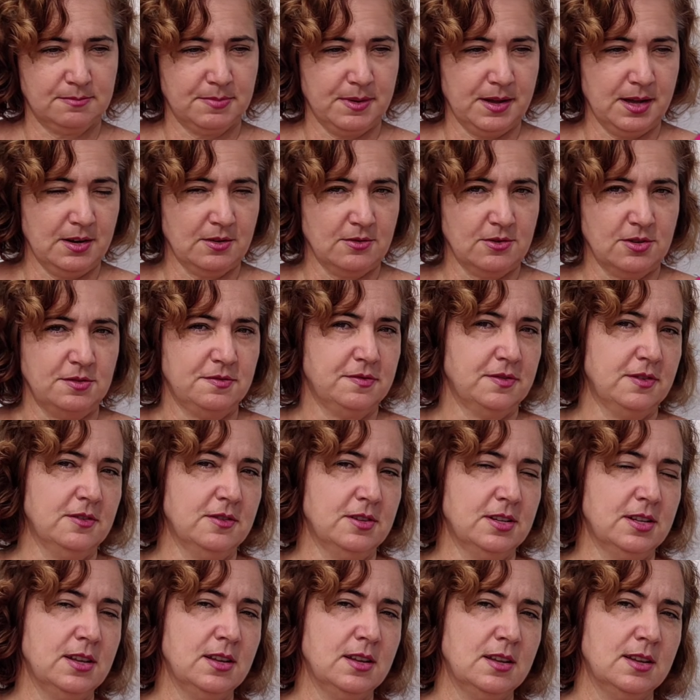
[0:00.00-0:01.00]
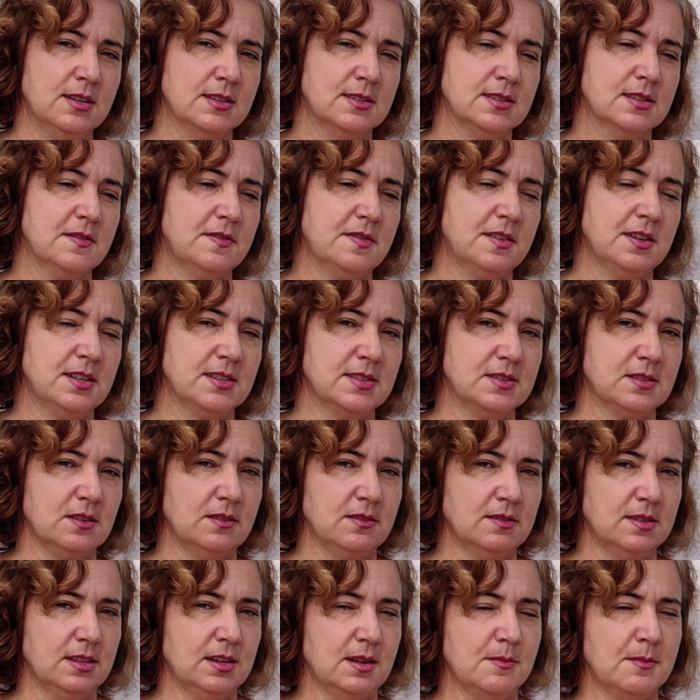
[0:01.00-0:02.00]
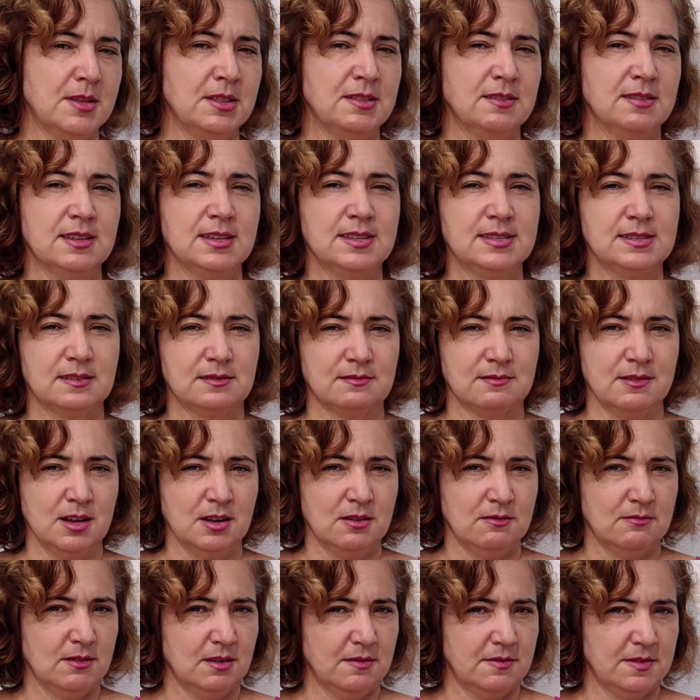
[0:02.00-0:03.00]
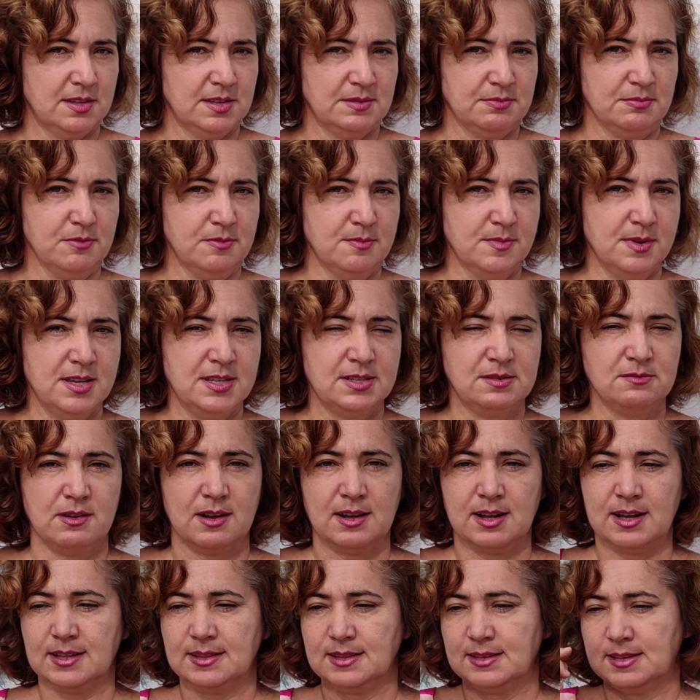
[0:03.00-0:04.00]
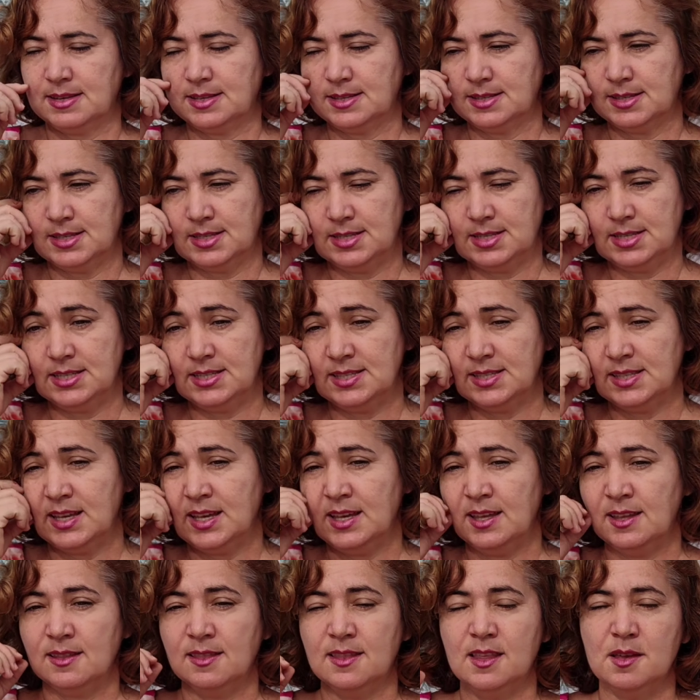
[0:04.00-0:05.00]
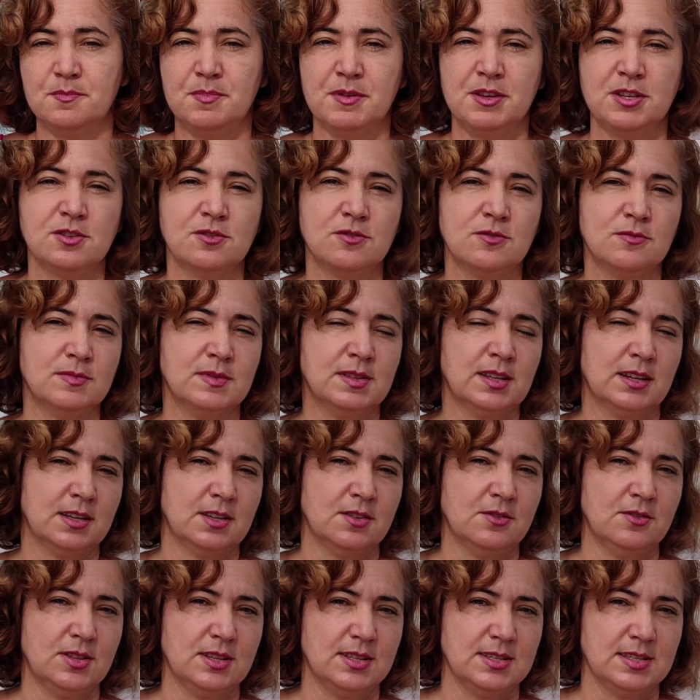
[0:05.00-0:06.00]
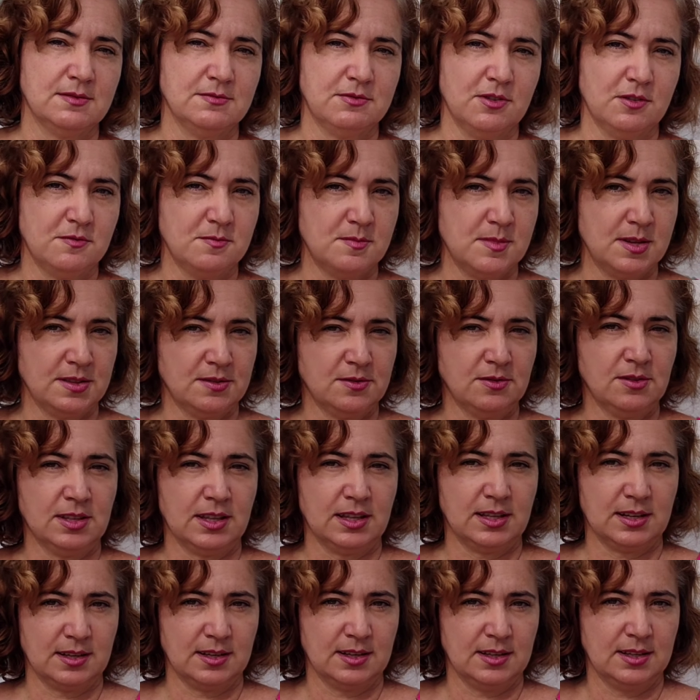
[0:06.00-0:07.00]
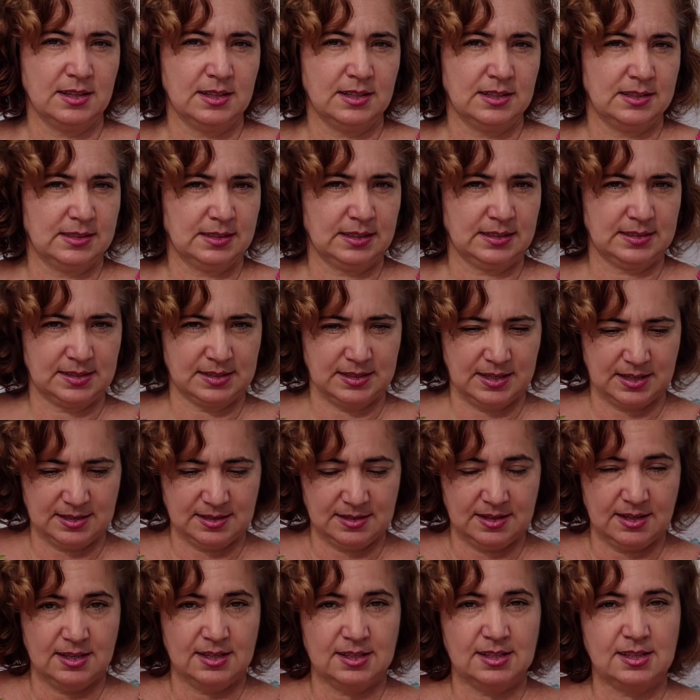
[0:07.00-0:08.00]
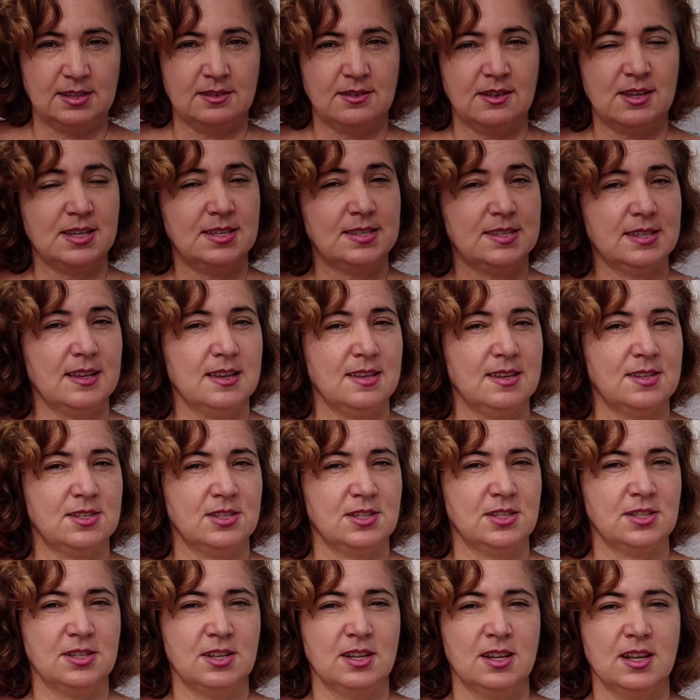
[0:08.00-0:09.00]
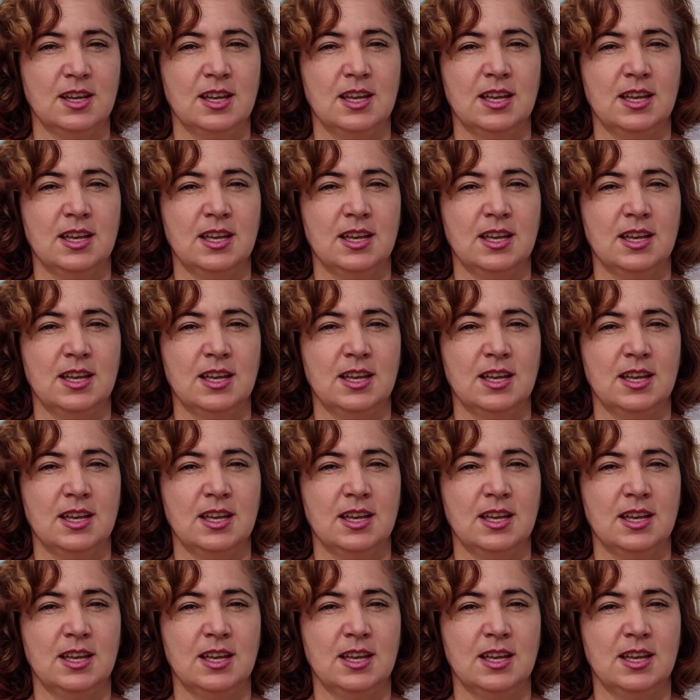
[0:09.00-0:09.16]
parou de florir, você fica só dando a manutenção, uma vez por mês ou a cada 15 dias, depende de como está indo o desenvolvimento dela, tá certo? Então é isso aí, gente.